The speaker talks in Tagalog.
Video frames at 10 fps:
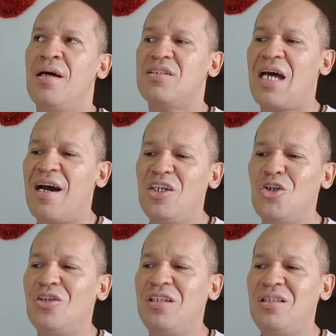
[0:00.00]
Sa
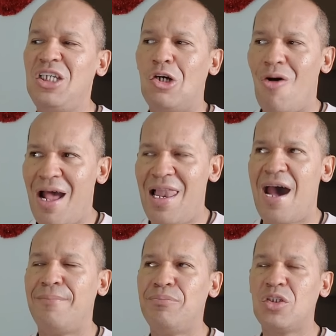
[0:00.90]
ngayon, hindi ko
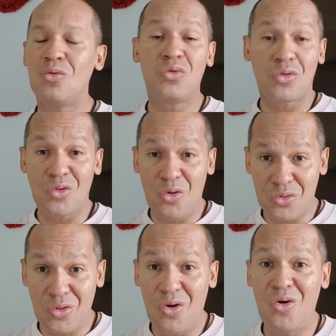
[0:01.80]
alam kung totoo
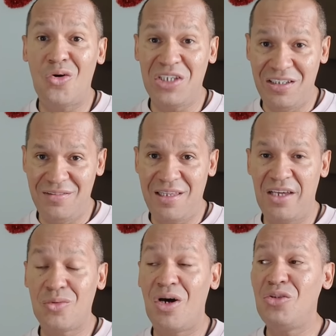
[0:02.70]
to o
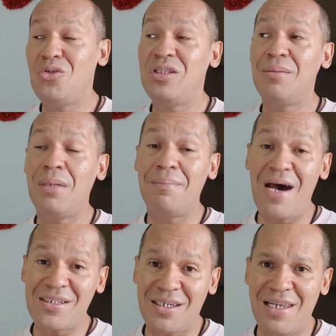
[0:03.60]
hindi. Kung ano yung
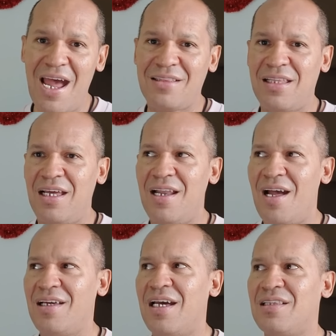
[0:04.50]
nababasa natin
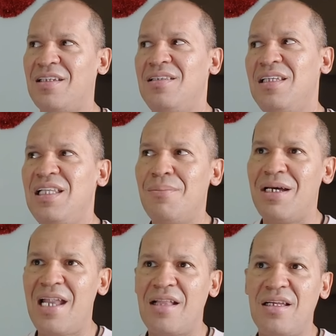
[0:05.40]
hanggat hindi
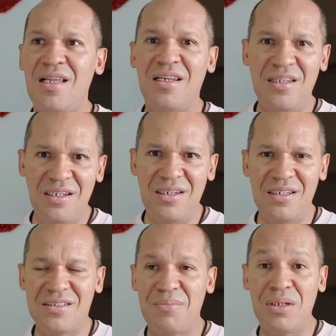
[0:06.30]
naman natin naririnig
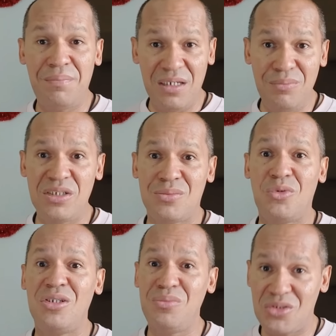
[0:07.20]
sa bibig
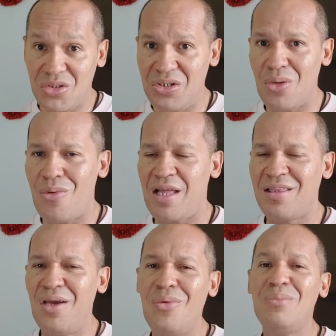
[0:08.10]
mismo ni Mr. Nawat,
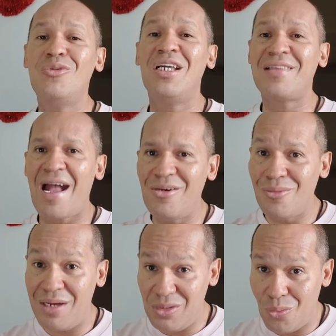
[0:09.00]
eh huwag muna tayong
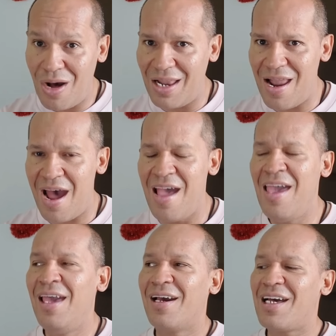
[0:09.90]
maniwala
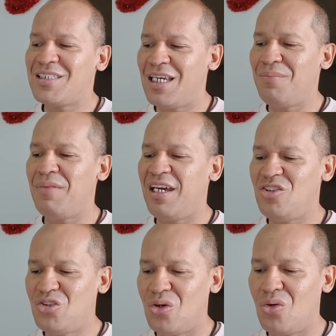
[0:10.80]
kasi
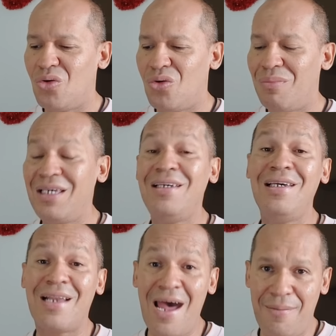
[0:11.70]
medyo
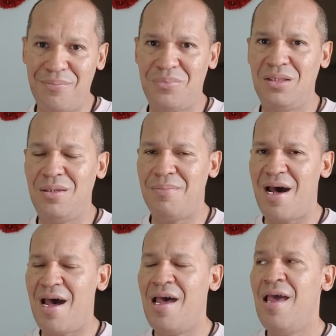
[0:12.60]
mahirap, di ba?